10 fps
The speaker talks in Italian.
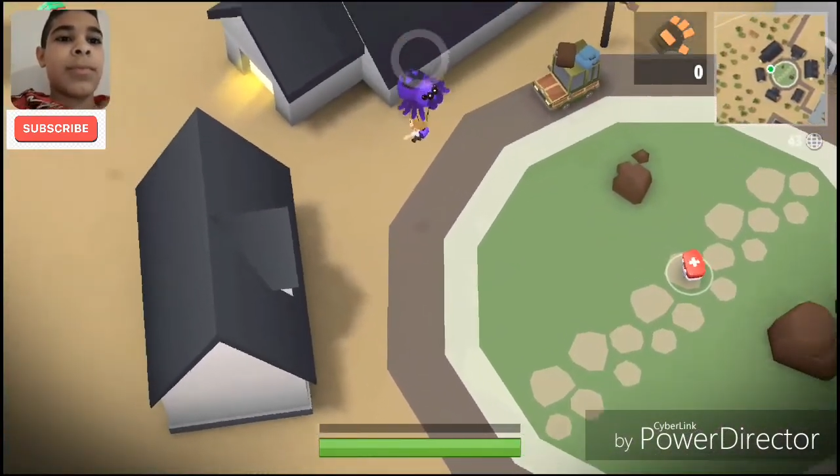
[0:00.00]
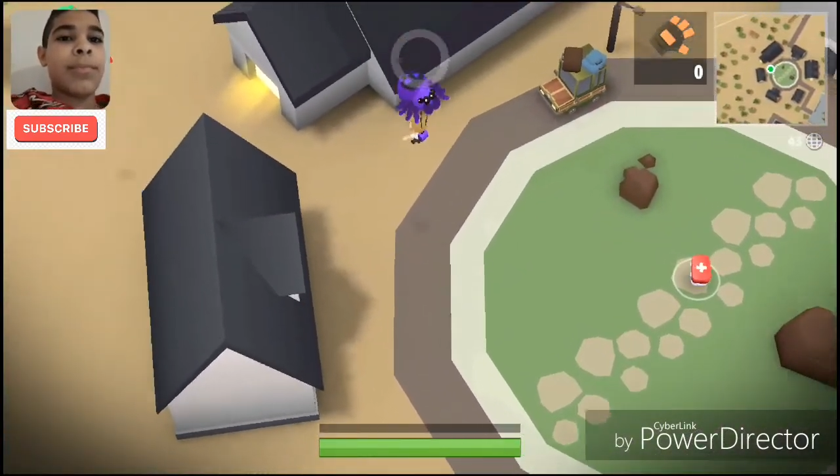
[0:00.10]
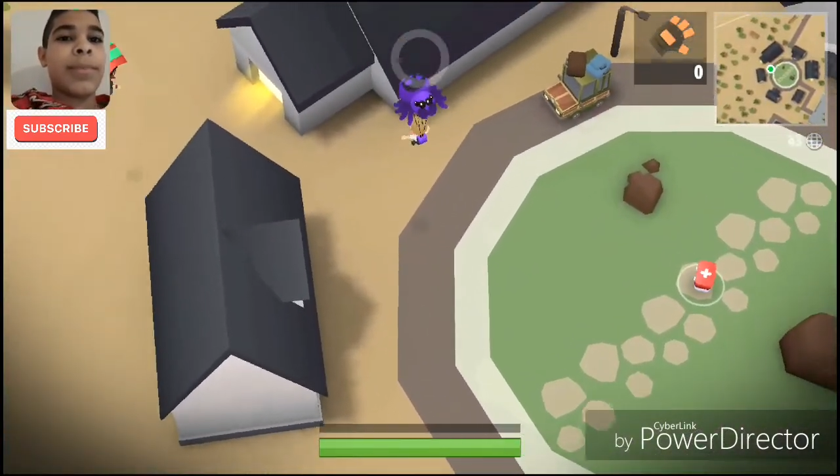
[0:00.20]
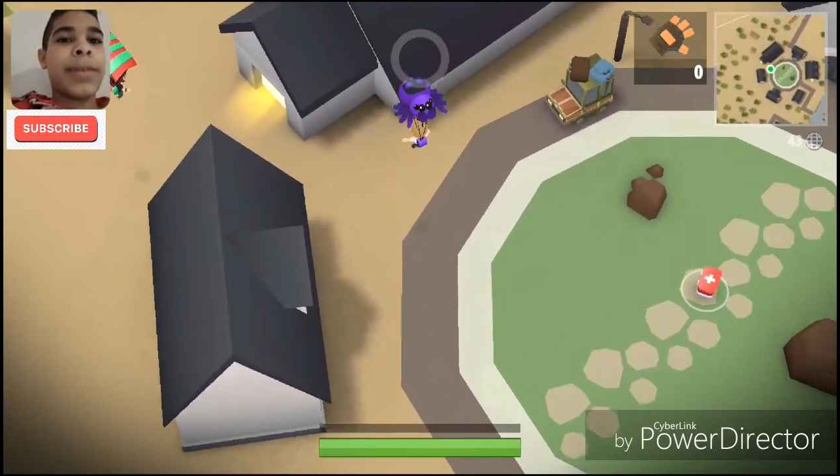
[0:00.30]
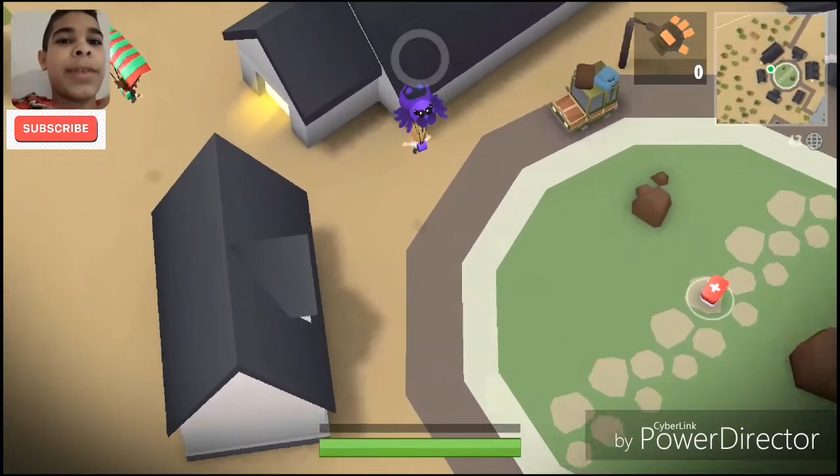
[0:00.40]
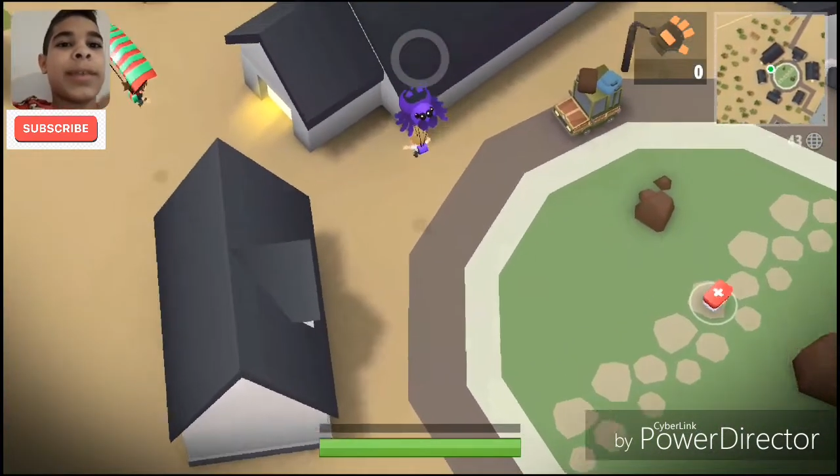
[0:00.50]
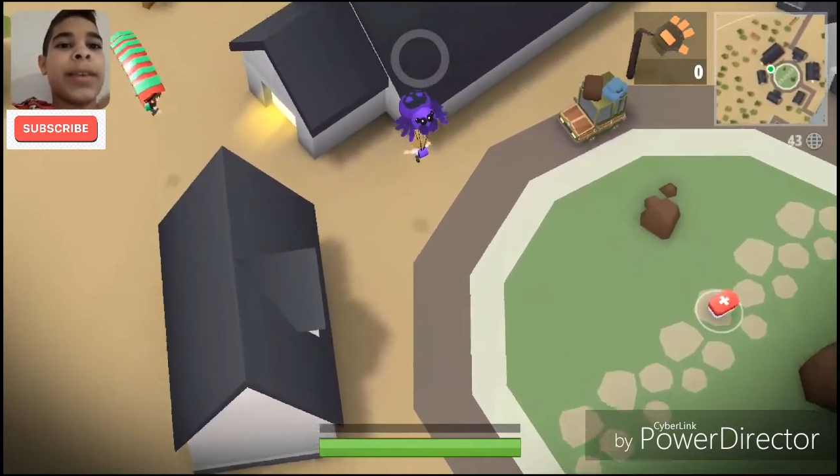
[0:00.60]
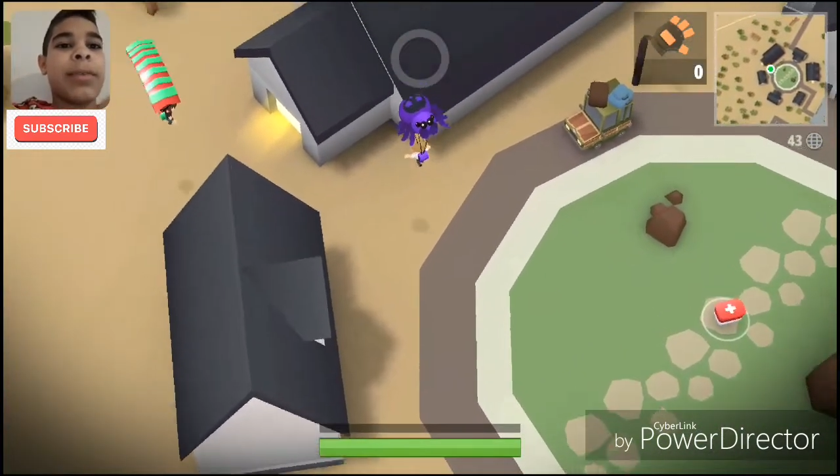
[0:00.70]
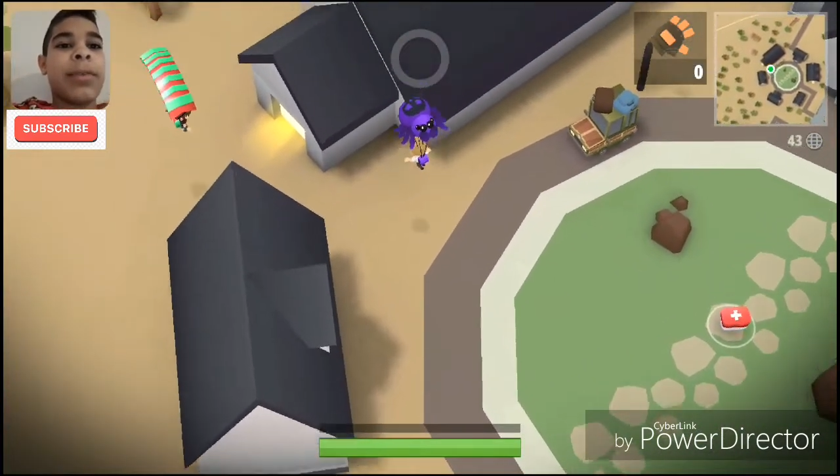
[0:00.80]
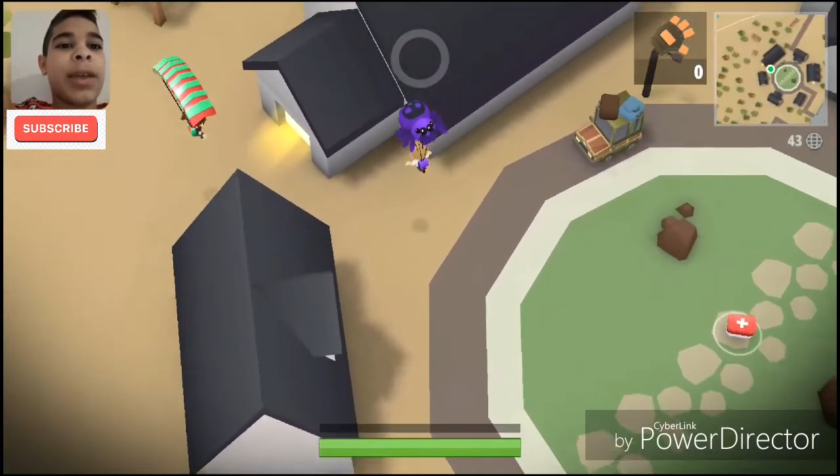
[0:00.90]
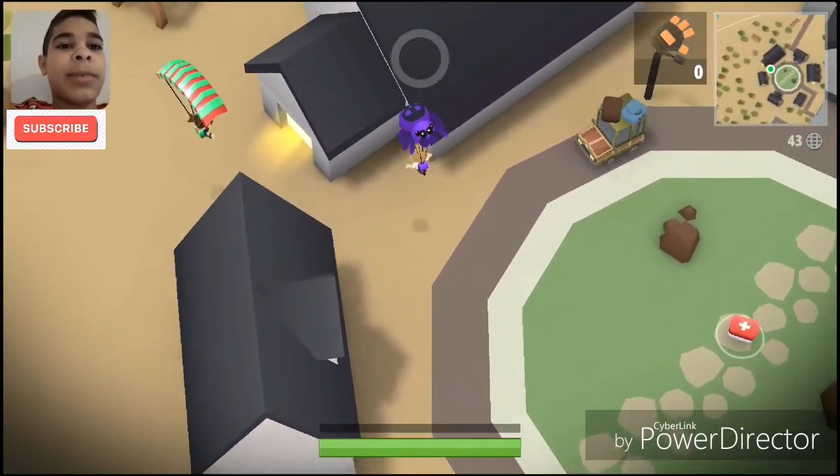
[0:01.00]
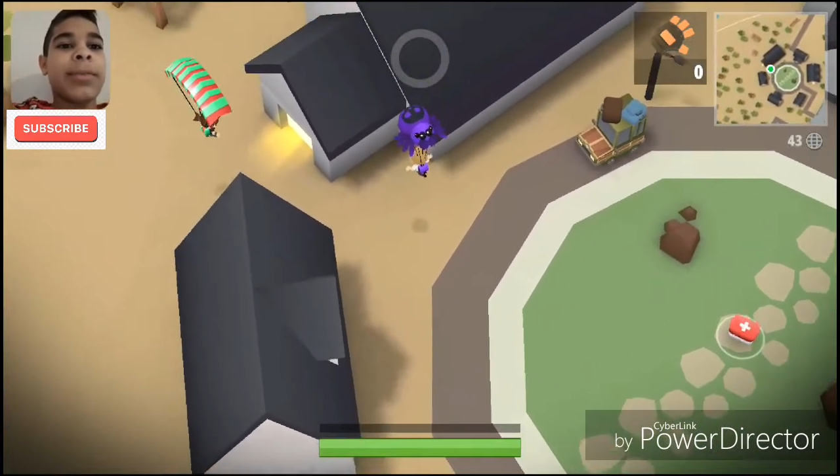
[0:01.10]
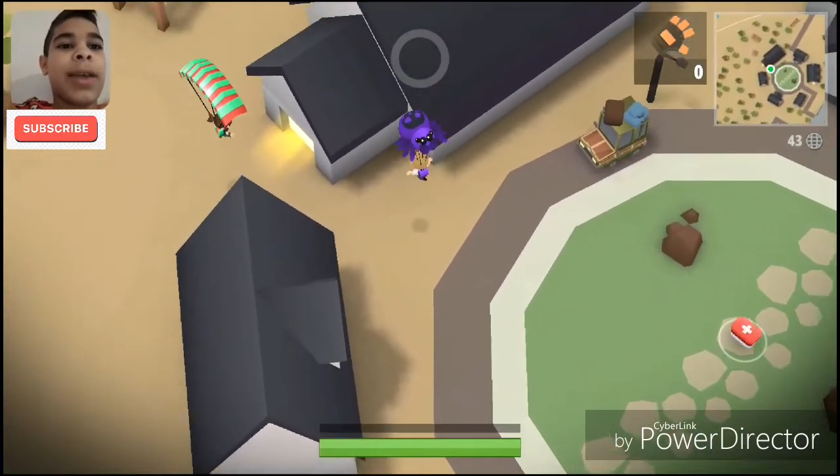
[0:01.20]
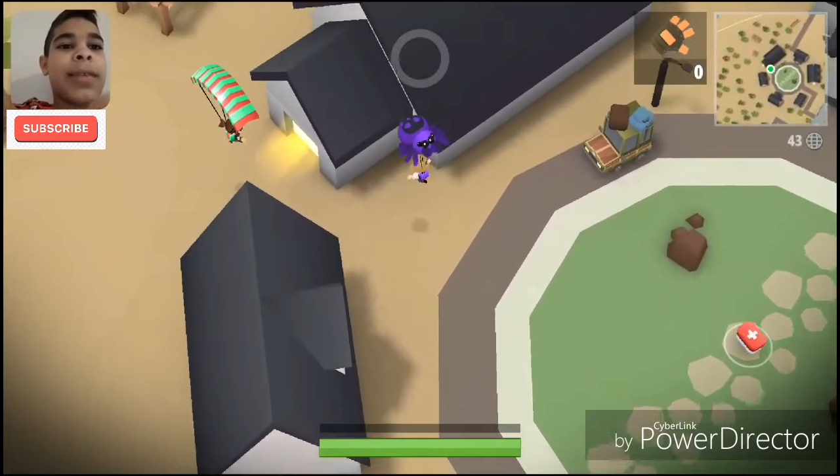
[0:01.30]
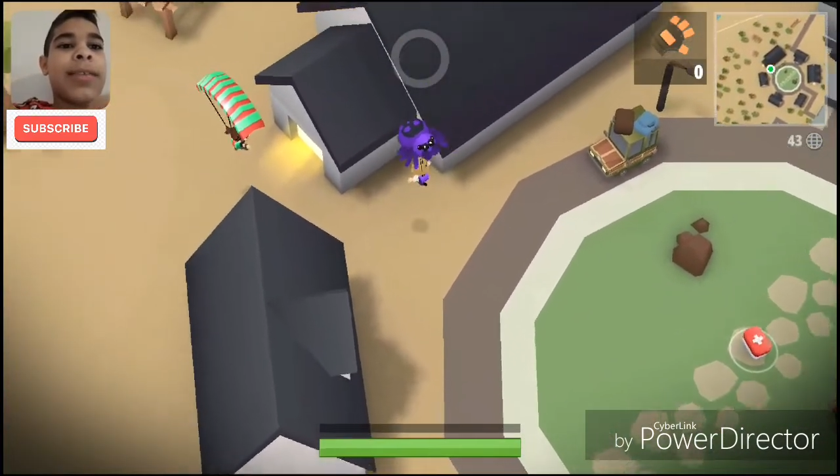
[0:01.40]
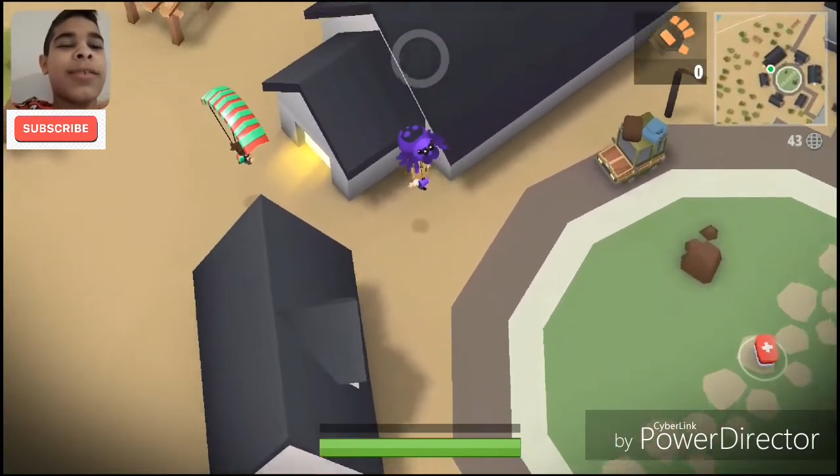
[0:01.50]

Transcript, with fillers: Pensate che è una casa